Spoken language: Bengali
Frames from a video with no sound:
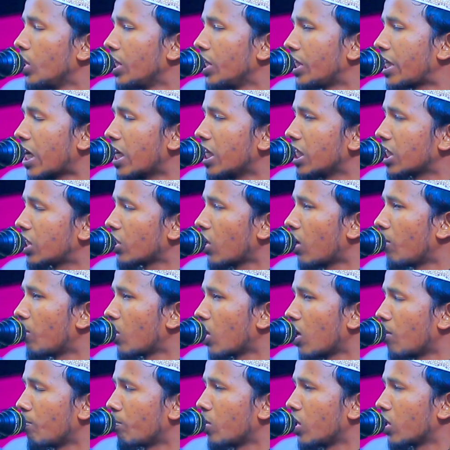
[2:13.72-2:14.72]
দুইটা নীতি
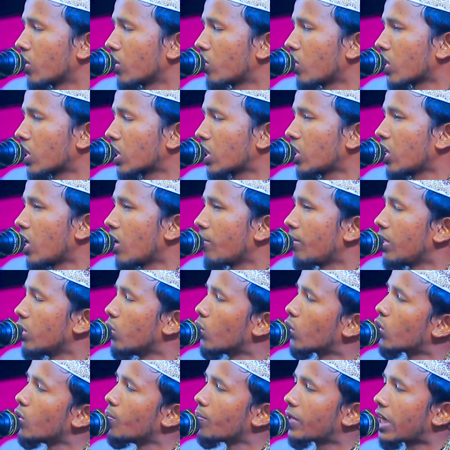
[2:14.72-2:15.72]
অবলম্বন করতে হবে
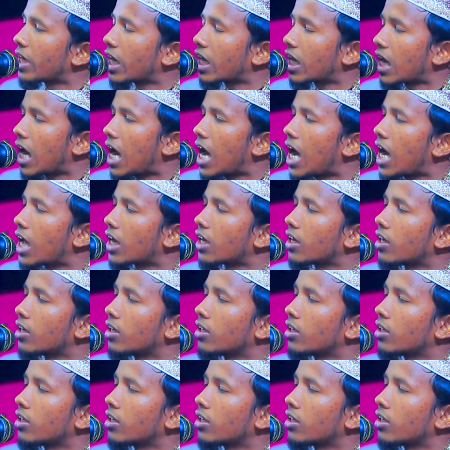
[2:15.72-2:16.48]
হুকুমটা কার